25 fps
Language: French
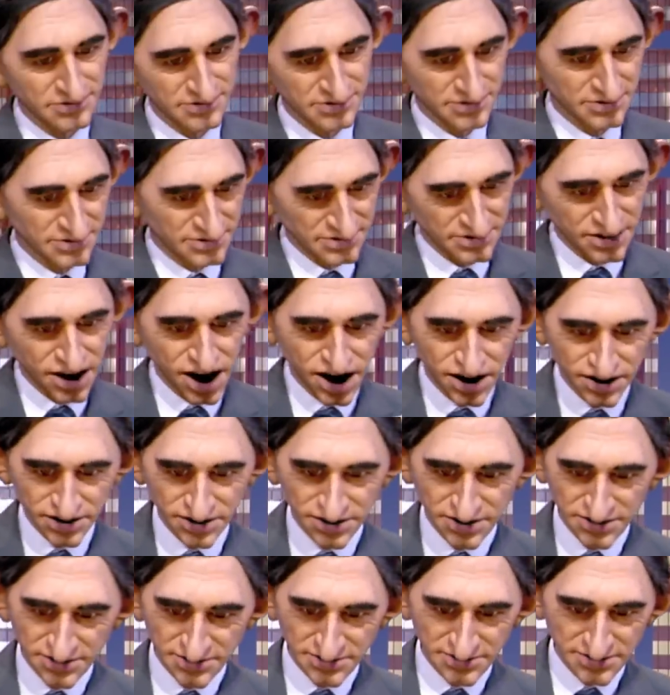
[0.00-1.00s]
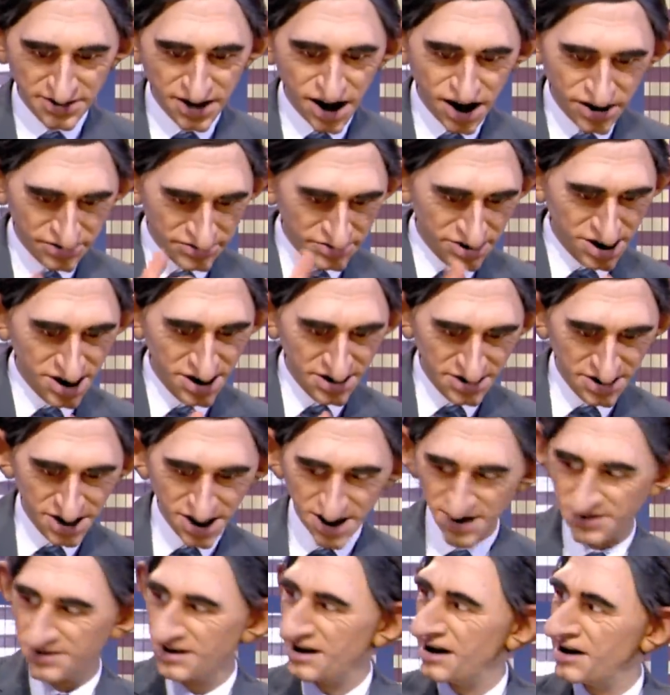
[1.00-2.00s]
ah, il est
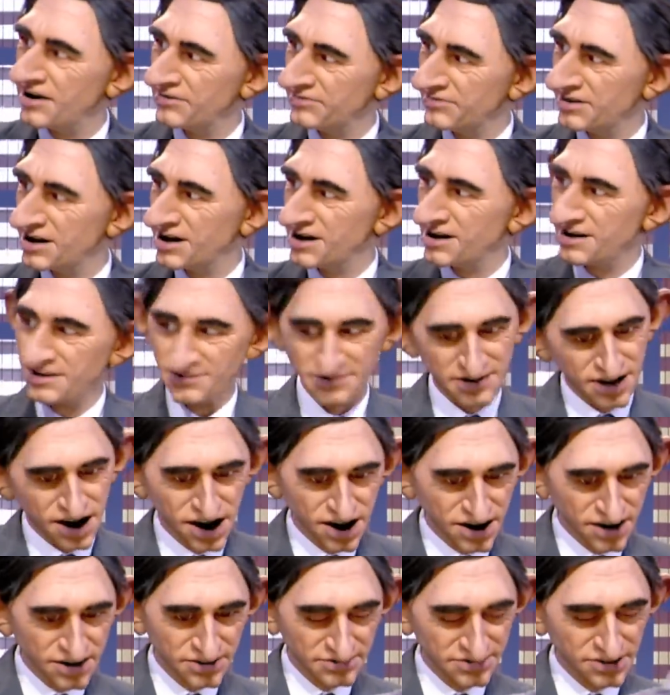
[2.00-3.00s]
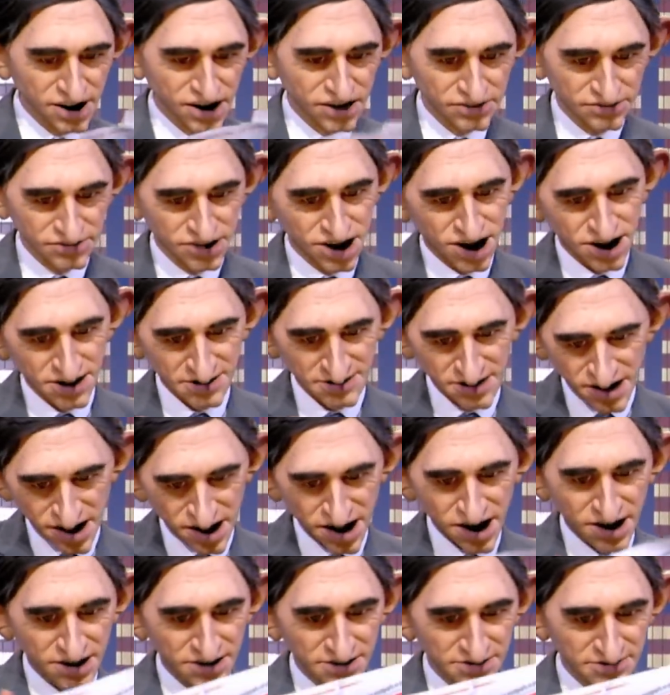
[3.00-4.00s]
corrosif, incisif, hein, d'une violence
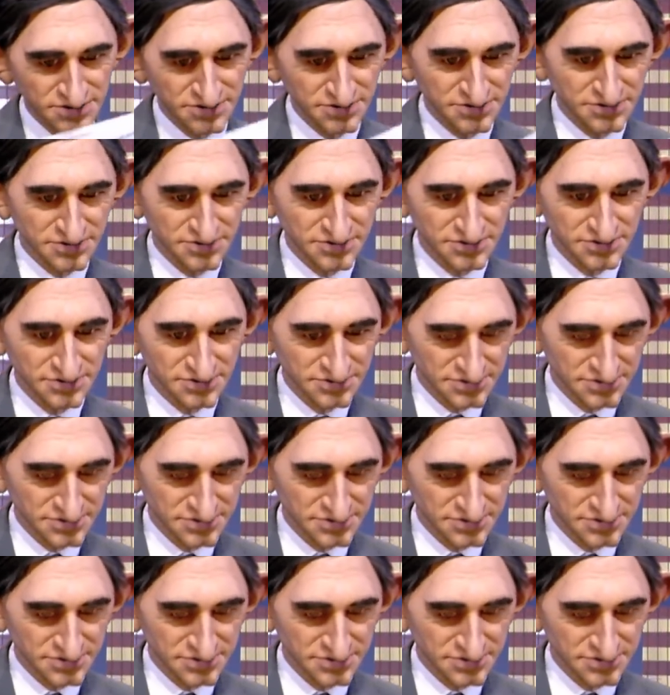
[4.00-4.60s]
inouïe. Euh,